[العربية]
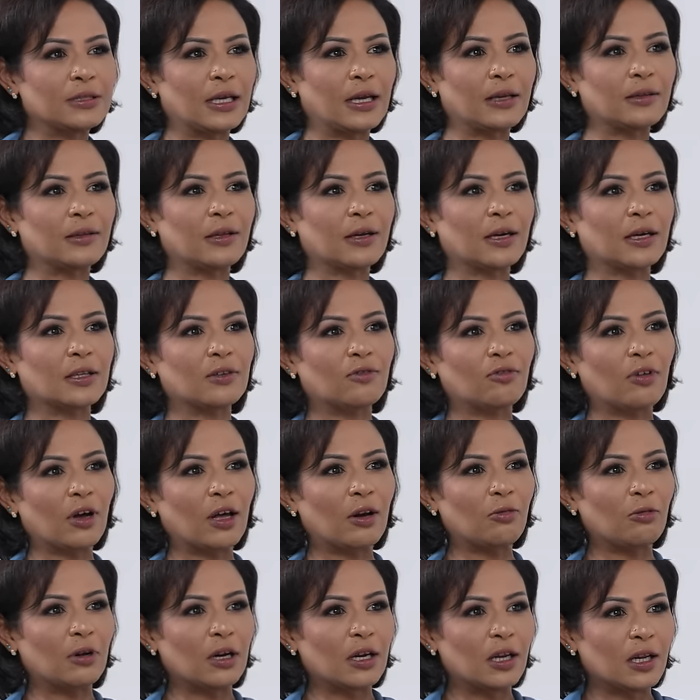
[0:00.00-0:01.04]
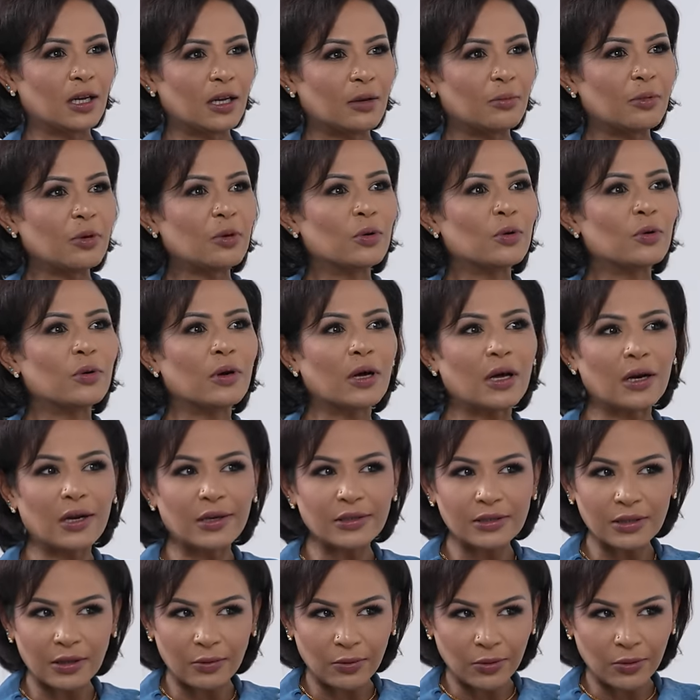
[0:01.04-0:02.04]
اذا عندك اطفال ولا لا بيكون خلاص